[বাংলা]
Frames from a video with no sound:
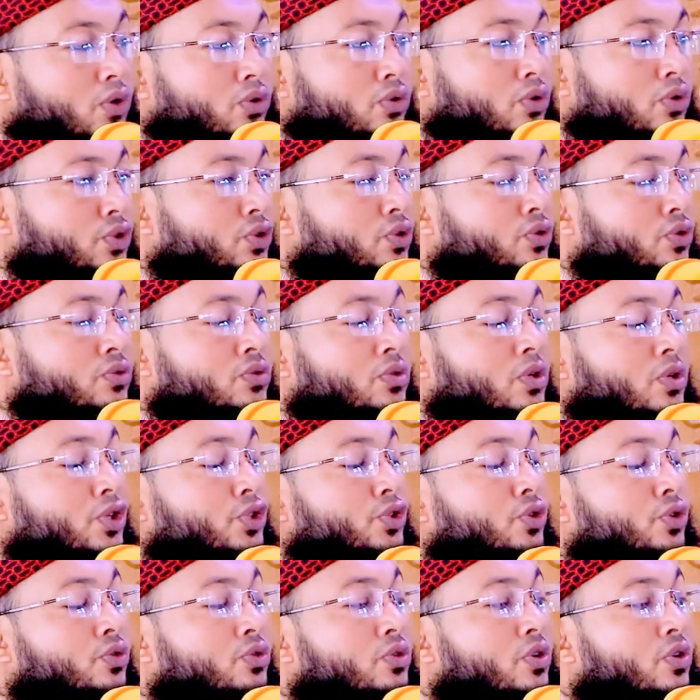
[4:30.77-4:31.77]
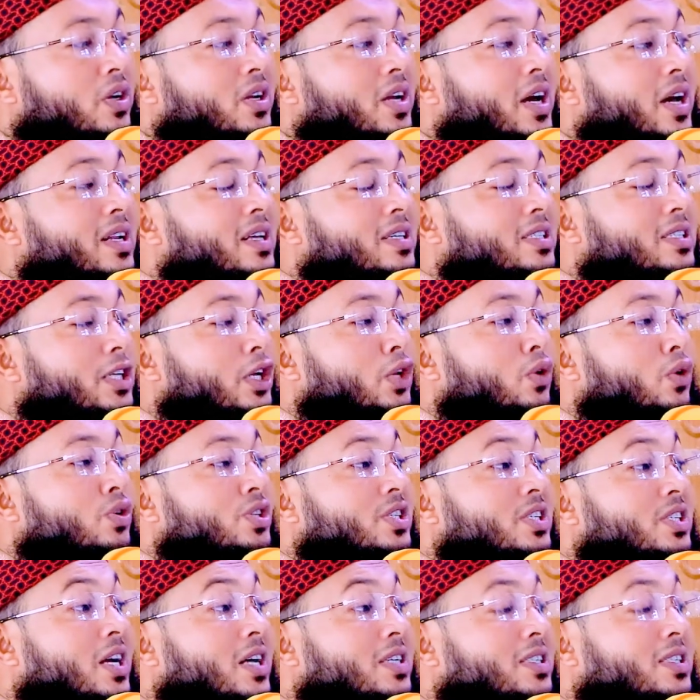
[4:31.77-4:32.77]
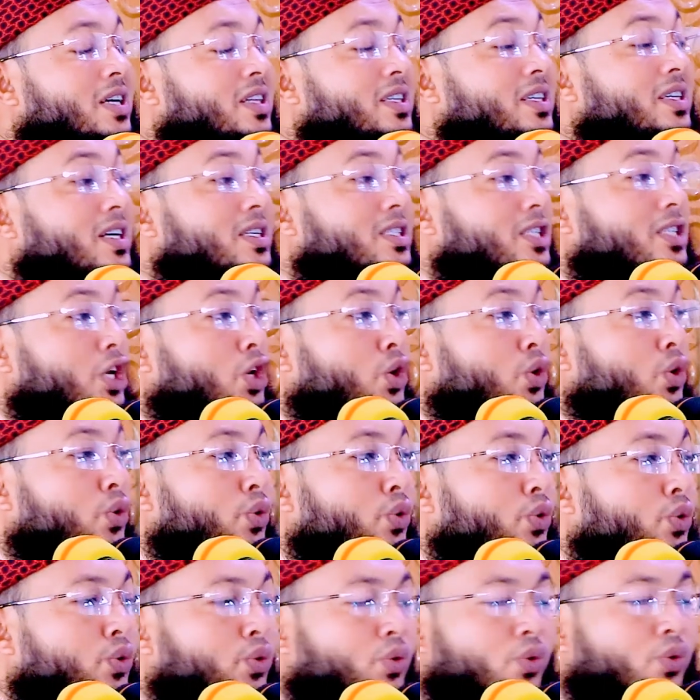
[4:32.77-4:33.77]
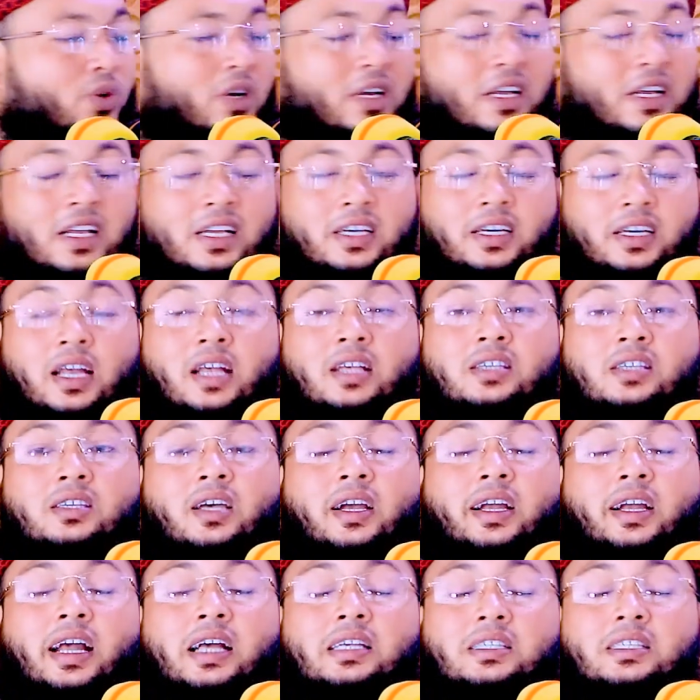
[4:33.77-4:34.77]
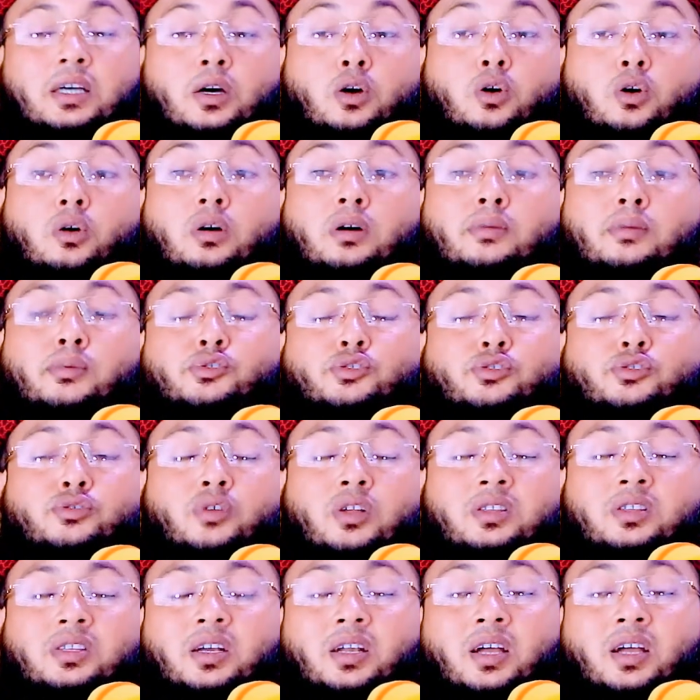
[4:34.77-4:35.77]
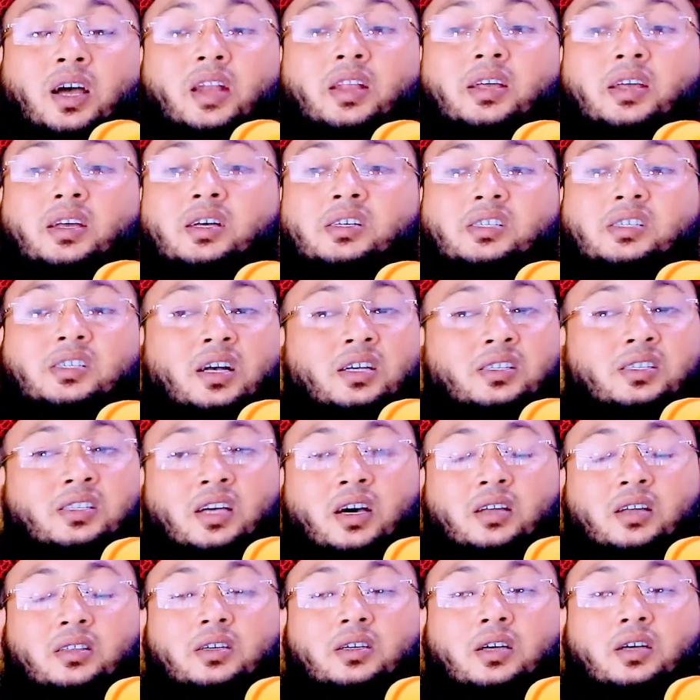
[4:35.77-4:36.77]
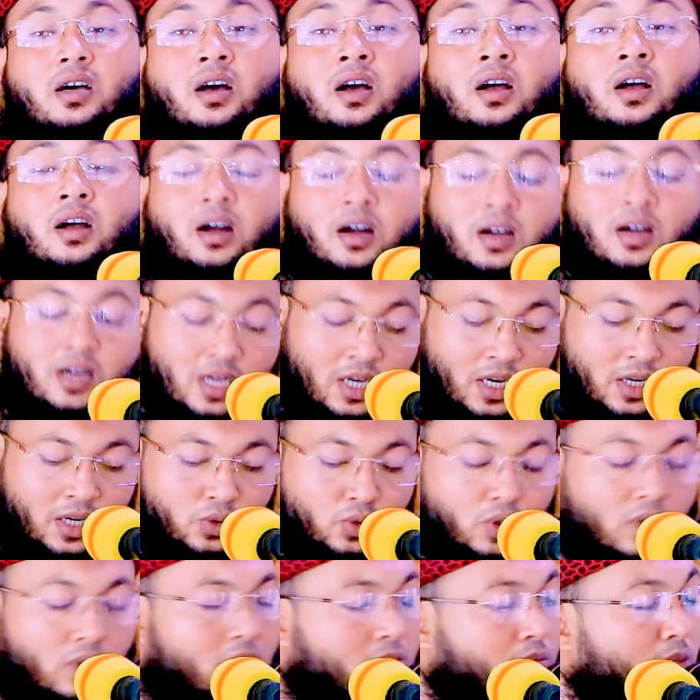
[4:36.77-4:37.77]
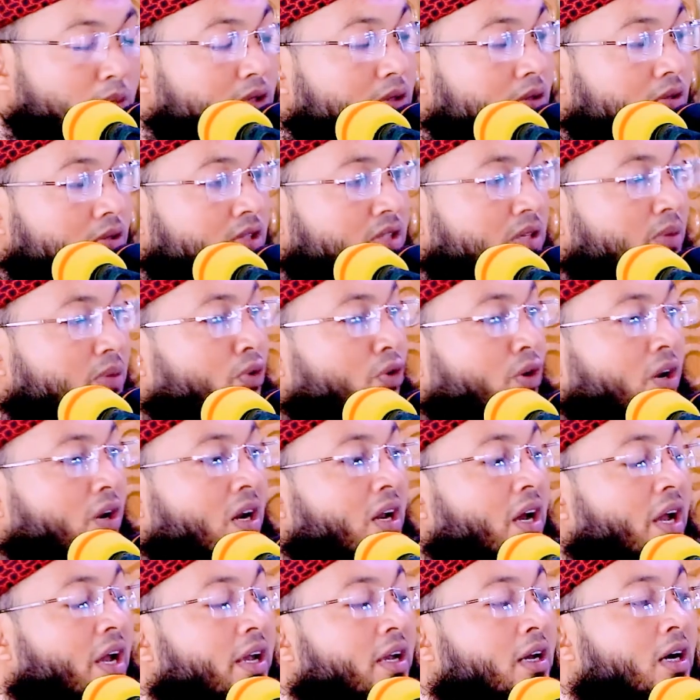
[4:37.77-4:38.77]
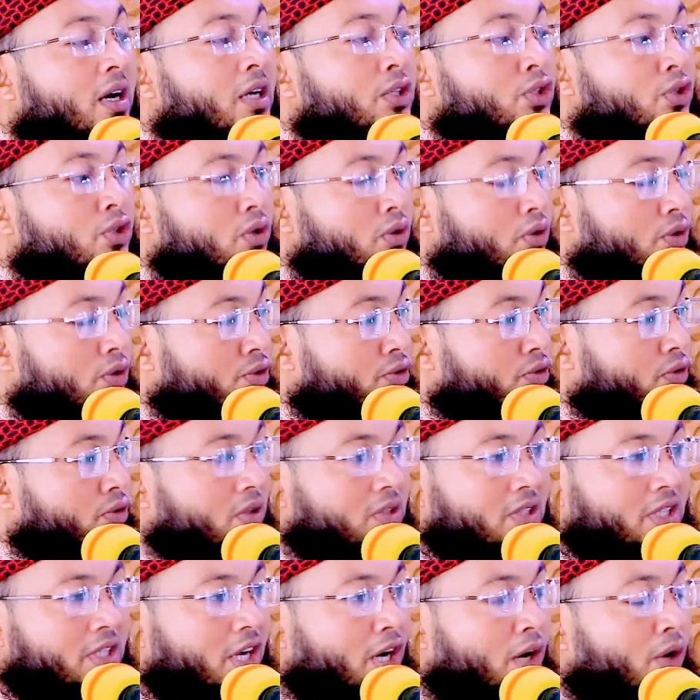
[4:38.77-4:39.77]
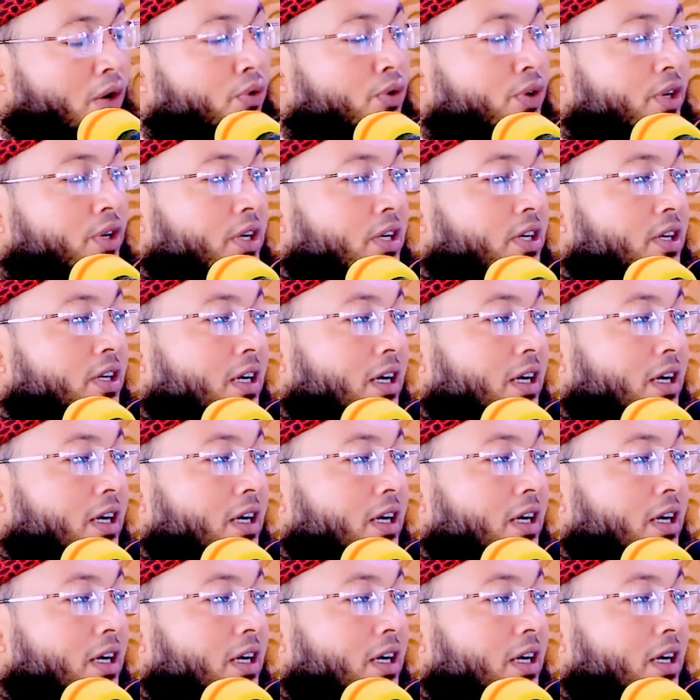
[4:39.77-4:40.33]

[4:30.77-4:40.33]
কত সুন্দর সুন্দর রানী ছিল শাহজাদিয়া ছিল কেইসে কেইসে খবসুরত রানী শাহজাদিয়া তন বদন গাই হা সকল সুরত কিয়া হুই